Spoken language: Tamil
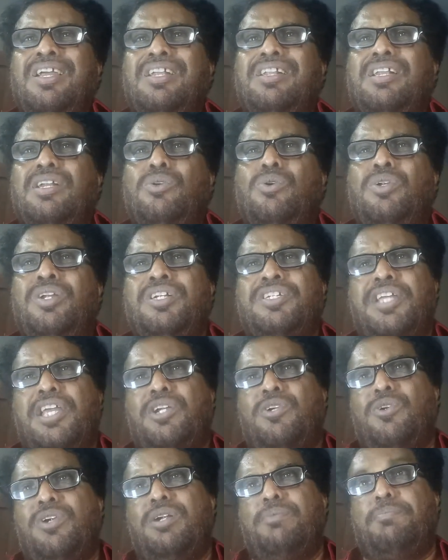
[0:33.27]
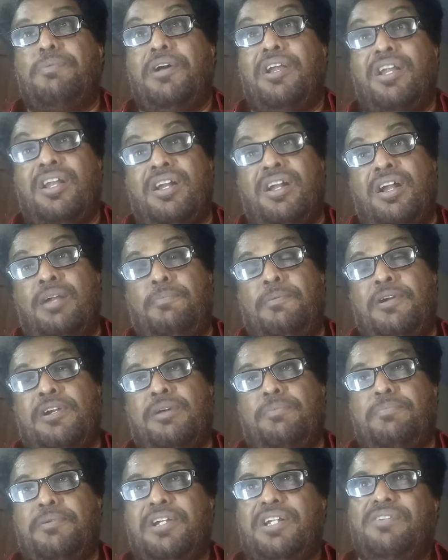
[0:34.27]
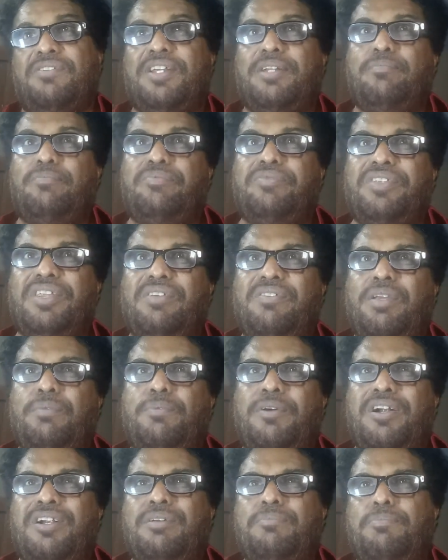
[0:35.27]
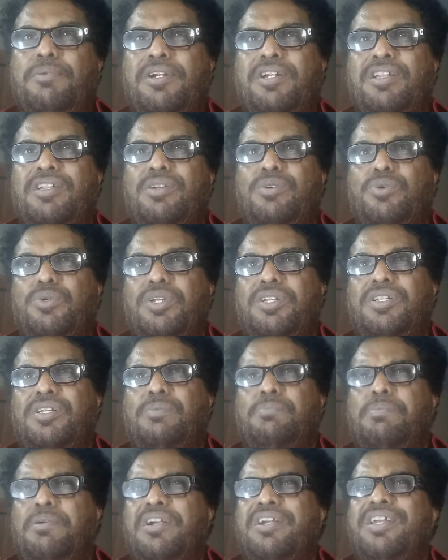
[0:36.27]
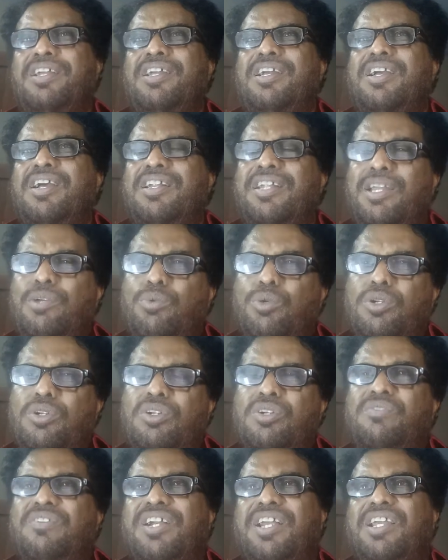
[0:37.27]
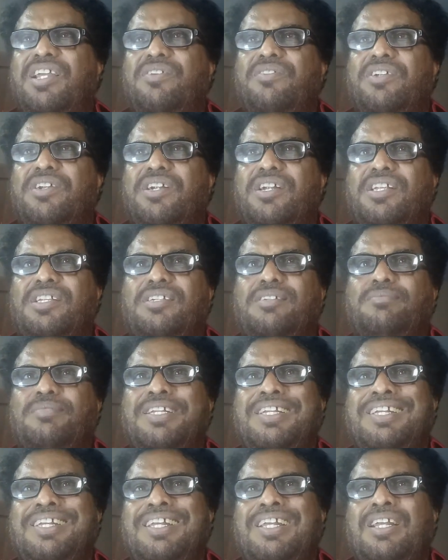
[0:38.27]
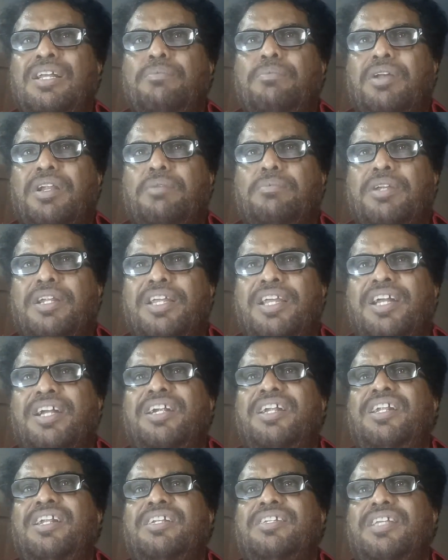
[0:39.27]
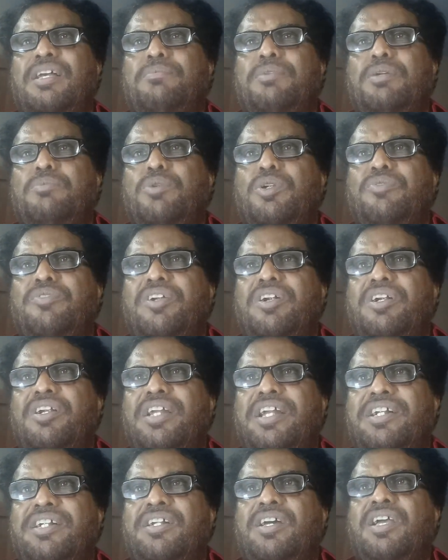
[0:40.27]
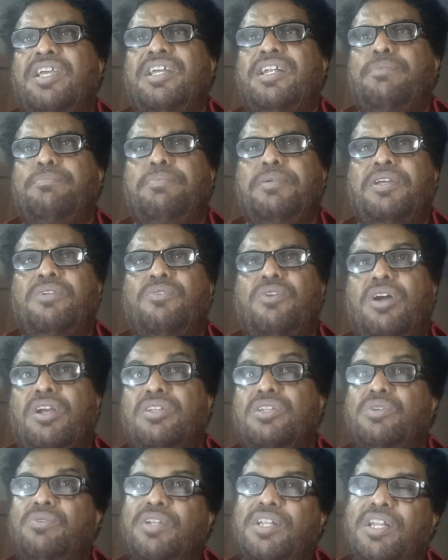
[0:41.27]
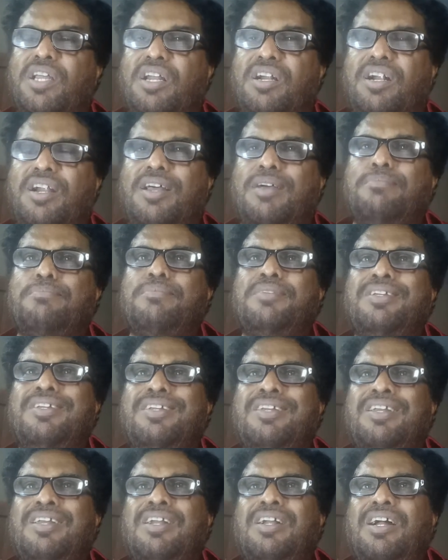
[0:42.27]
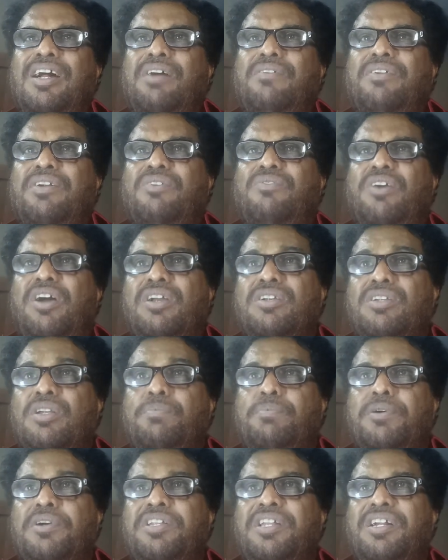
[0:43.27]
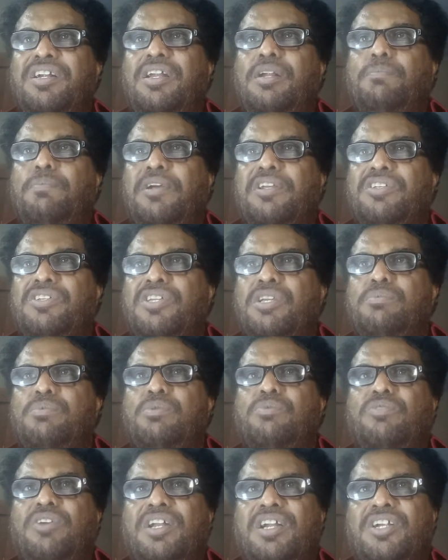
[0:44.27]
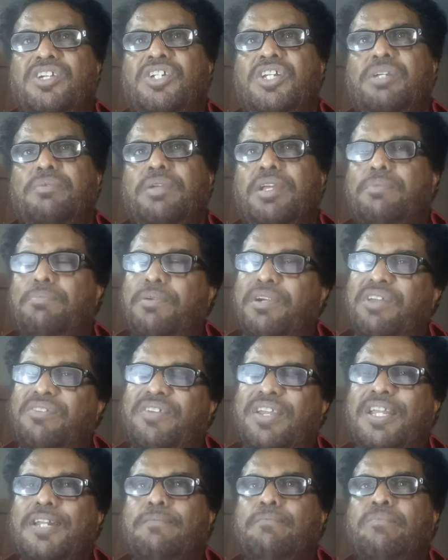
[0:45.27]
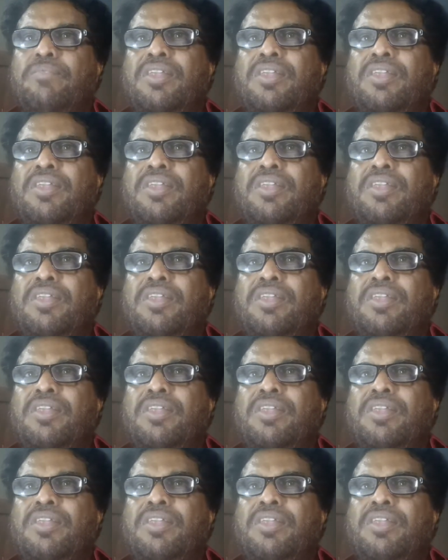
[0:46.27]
இந்த நூலின் செயல்கள் பலரால் பாடப்பட்டவை இவை பாடப்பட்டது குறித்து பழைய கதை ஒன்று வழங்கி வருகிறது பல மலைகளில் சமண முனிவர்கள் எண்ணாயிரம் பேர் வாழ்ந்து வந்தார்களாம் அவர்கள் வாழ்ந்த பகுதிகளில் பஞ்சமும் வறட்சியும் ஏற்படவே